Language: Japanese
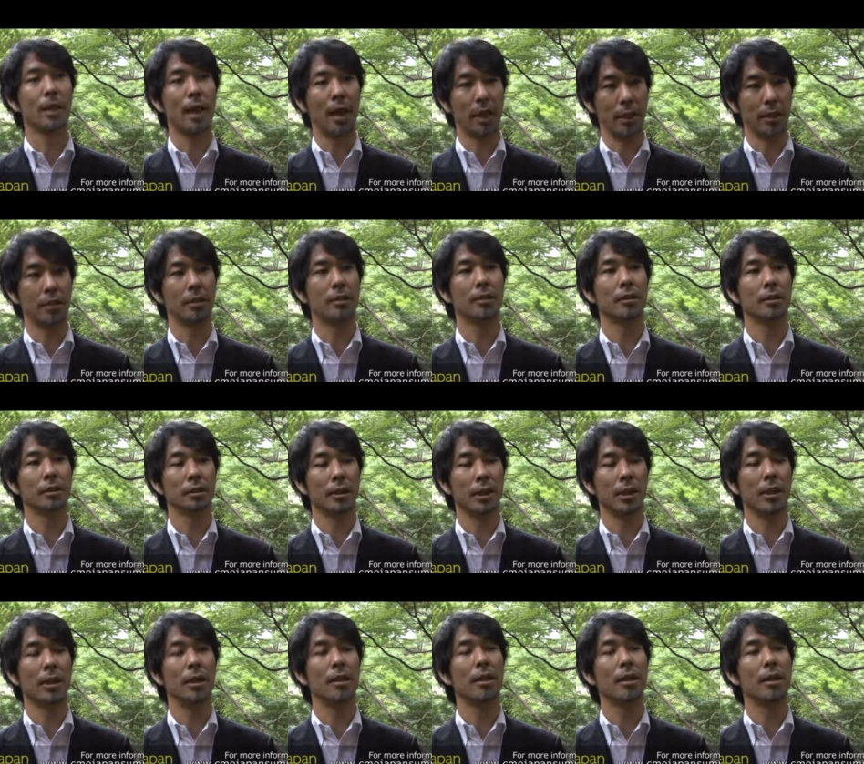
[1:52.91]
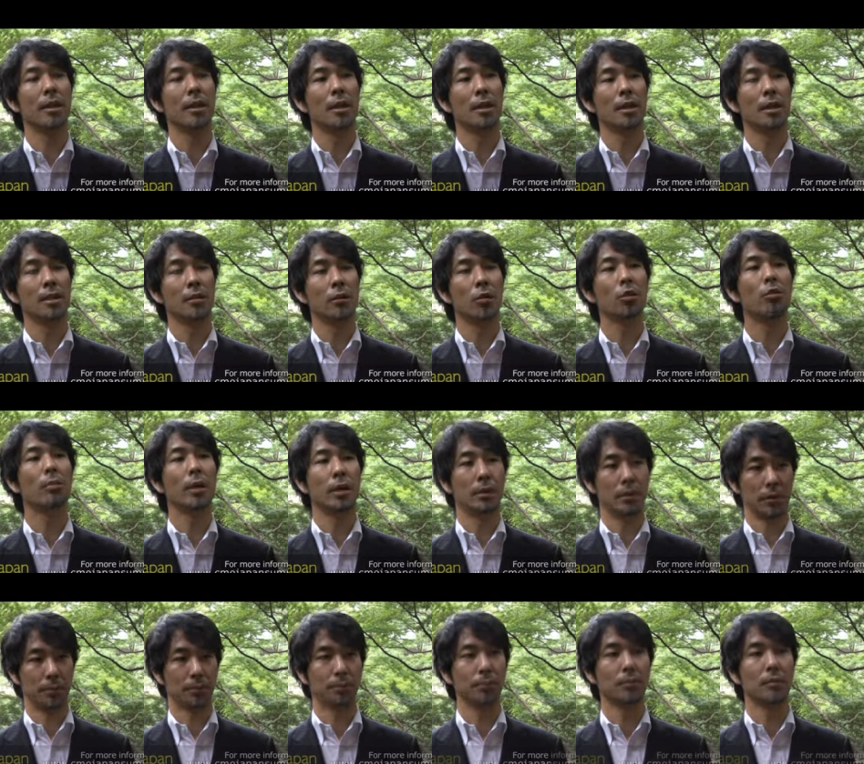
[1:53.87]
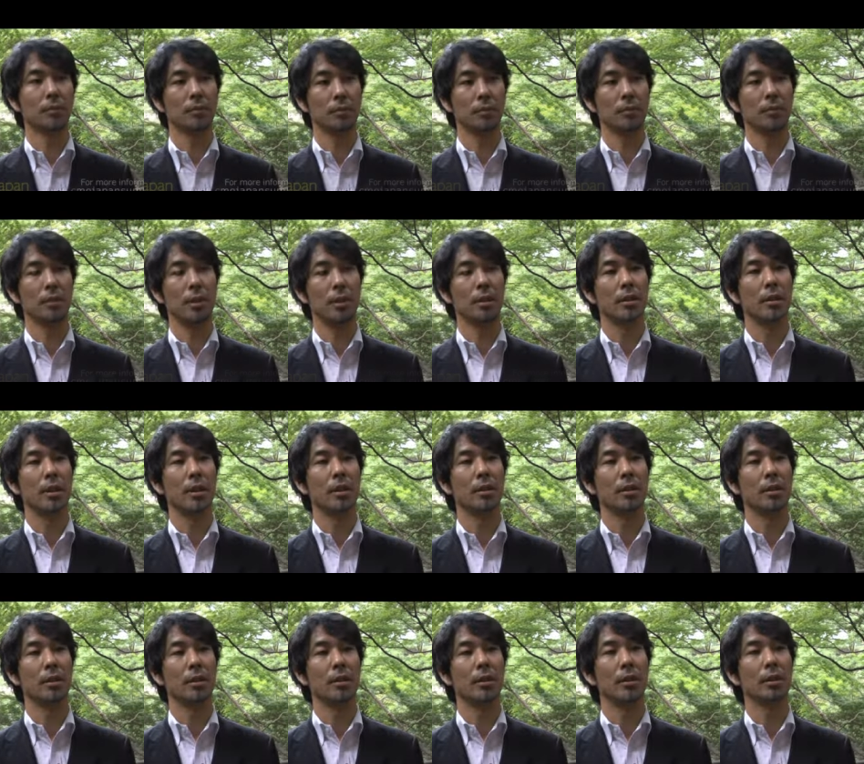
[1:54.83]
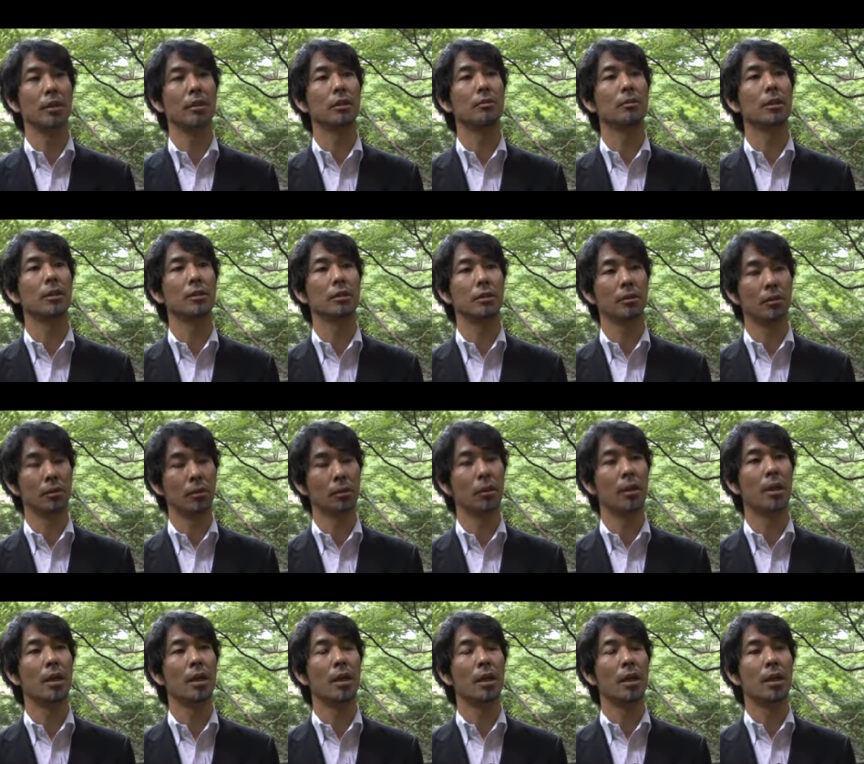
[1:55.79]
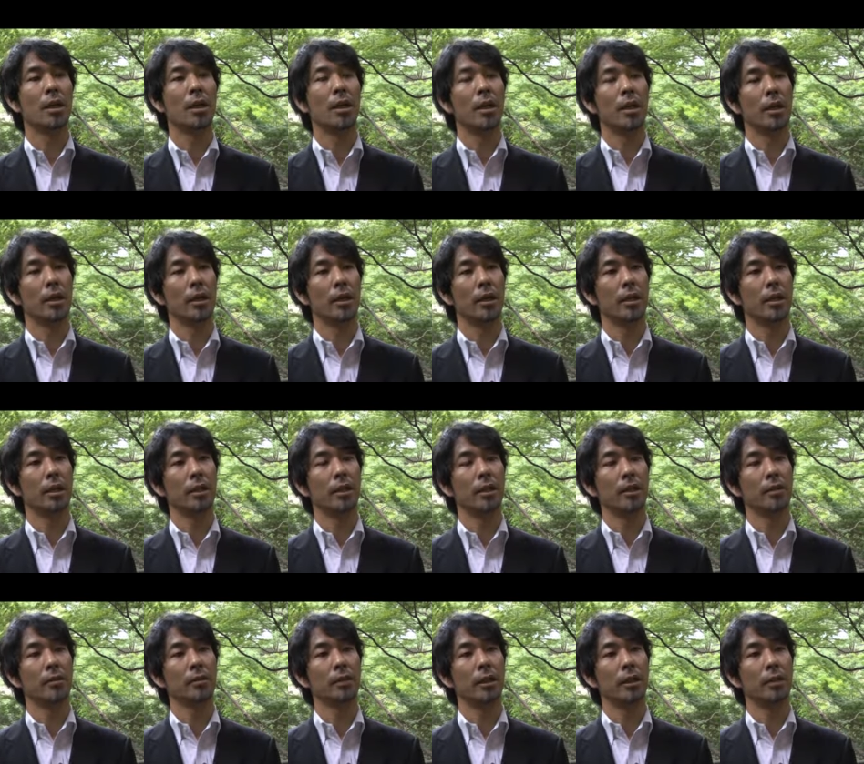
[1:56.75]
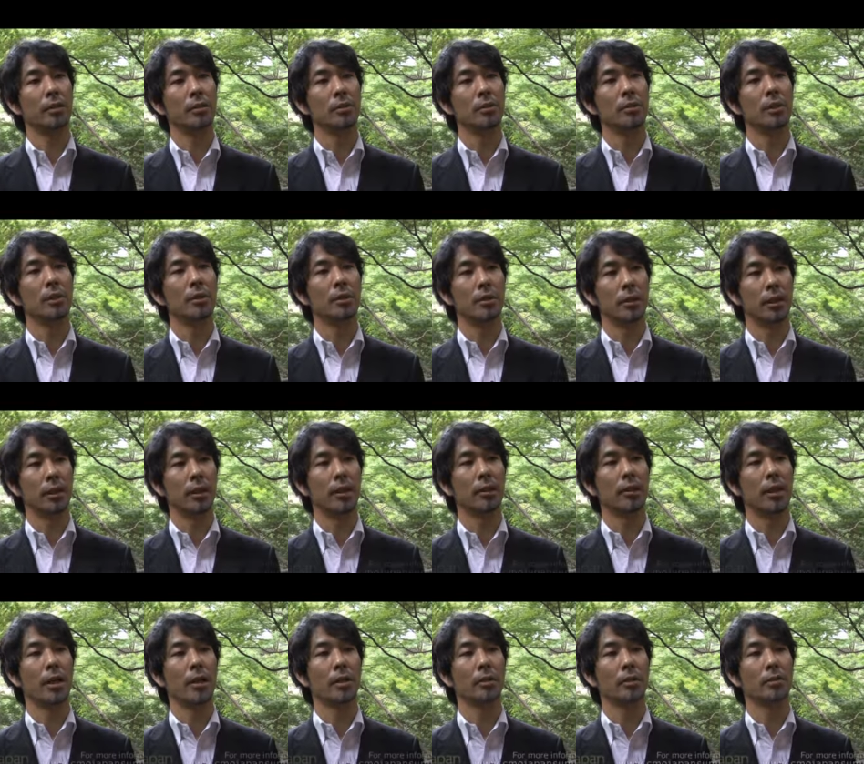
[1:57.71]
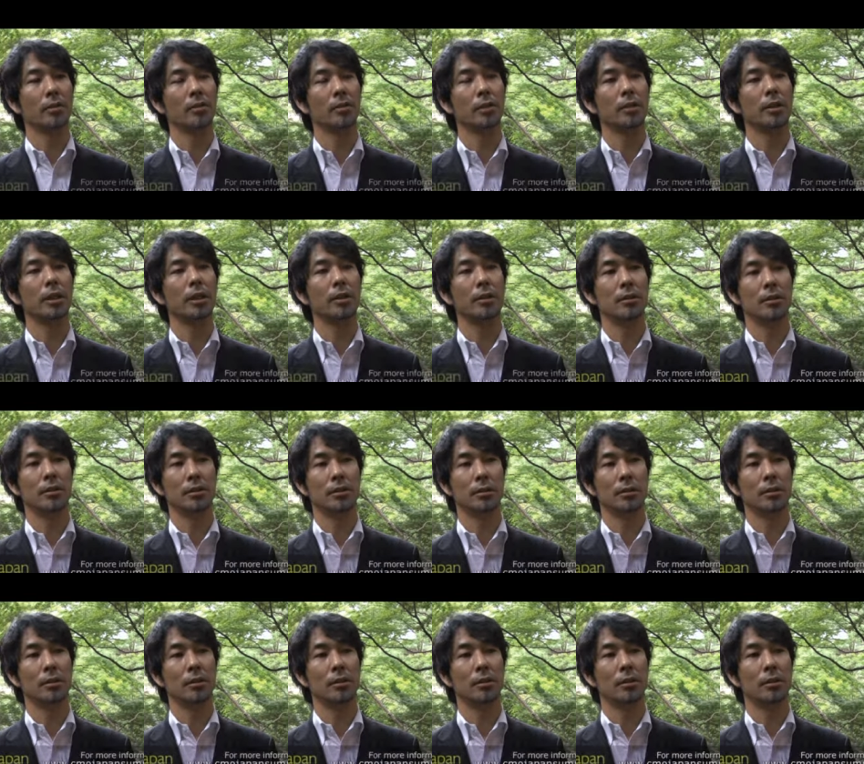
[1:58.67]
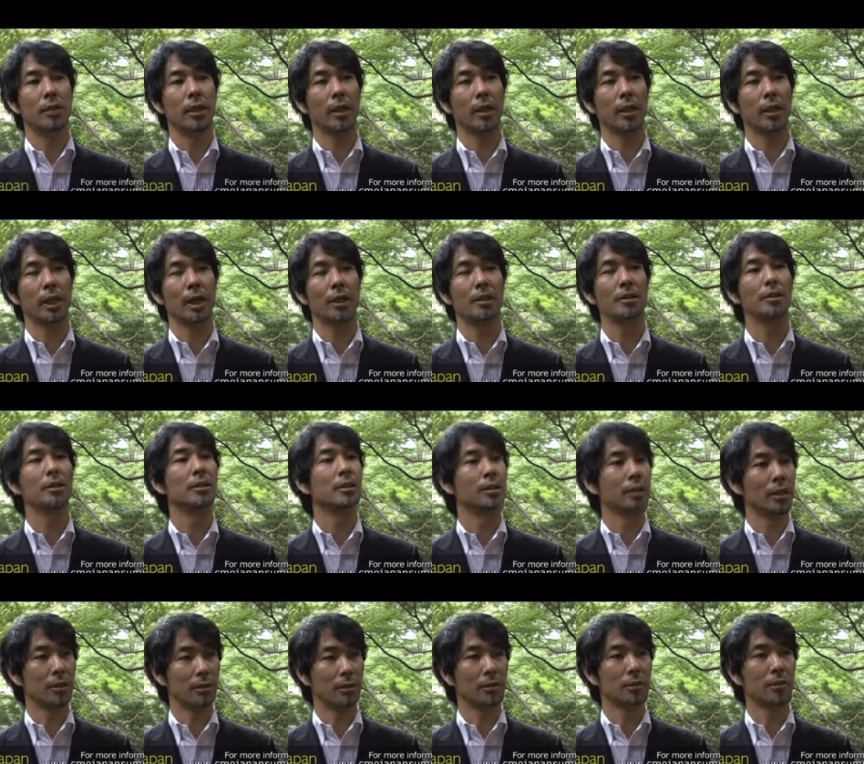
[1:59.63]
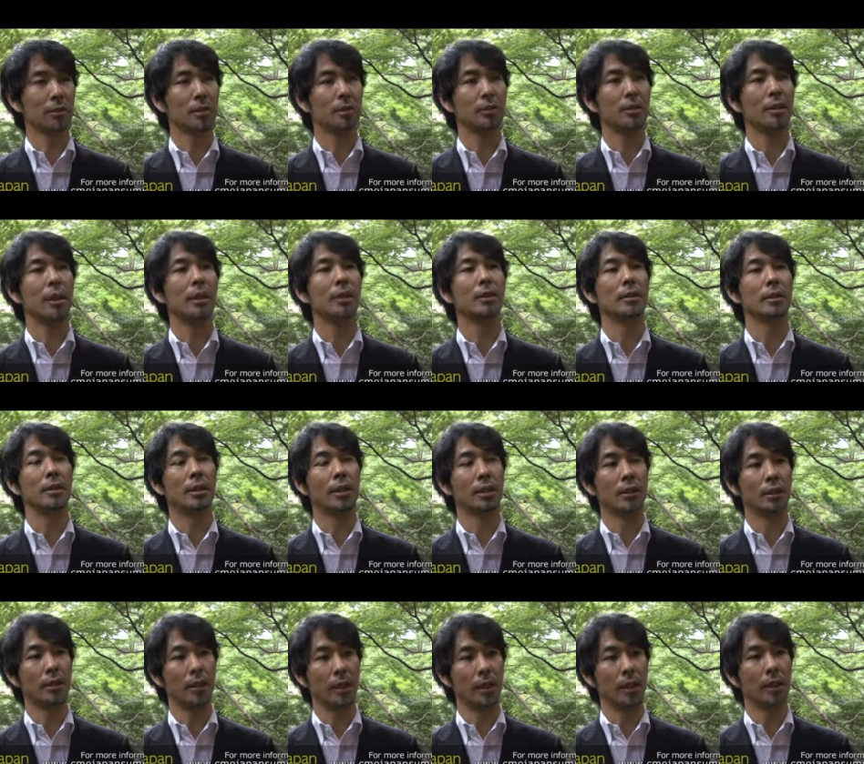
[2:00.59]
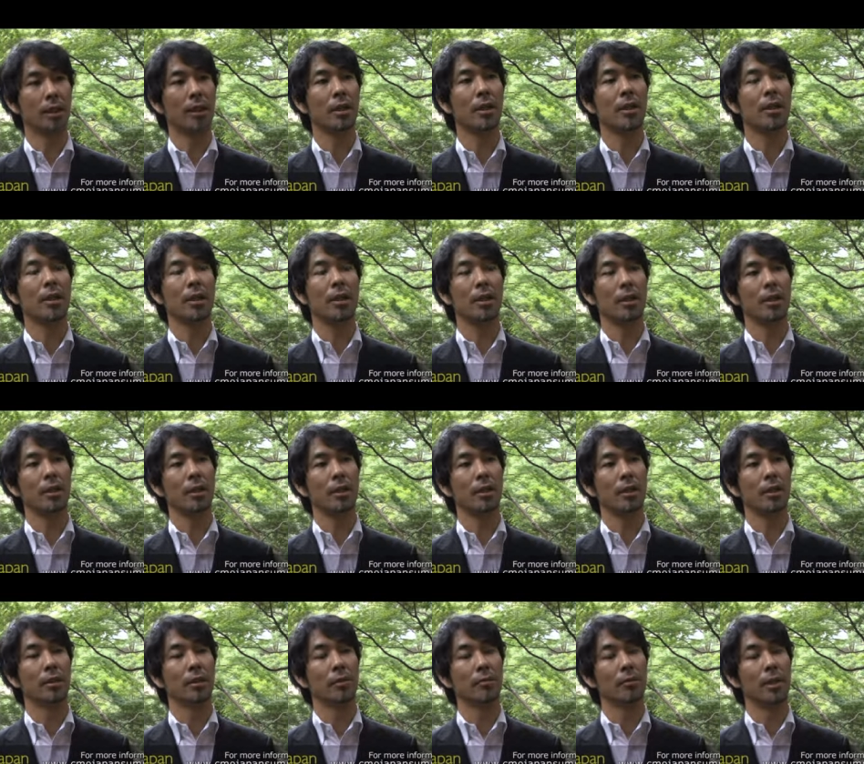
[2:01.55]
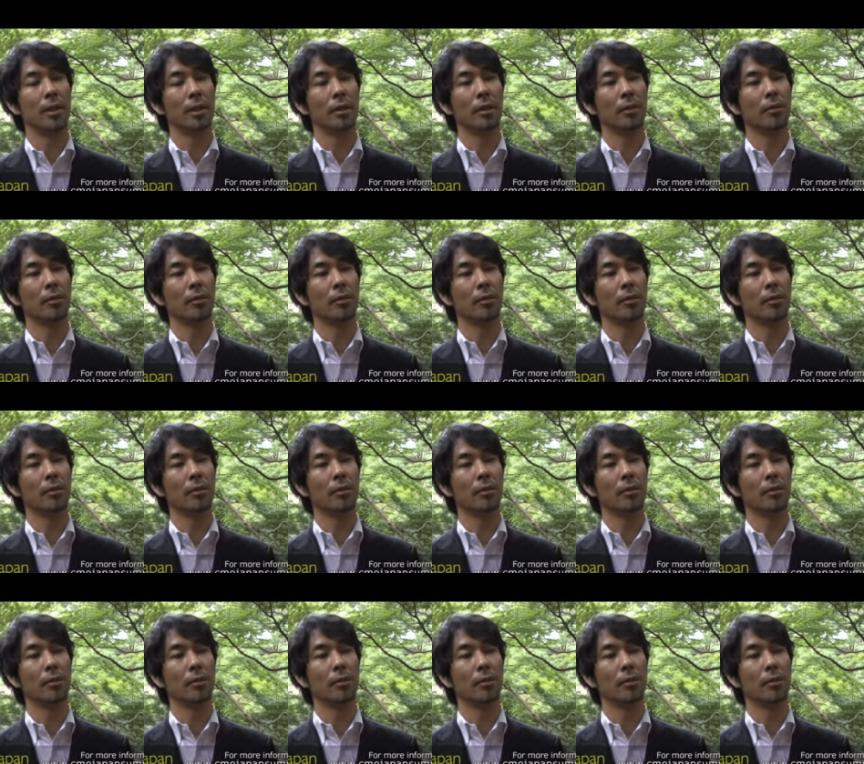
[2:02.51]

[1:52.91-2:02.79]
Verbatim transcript: はい、だからグローバルという観点でいきますと、えー、現状ですねあのコンテンツを発信していくっていう観点でえー、まあ、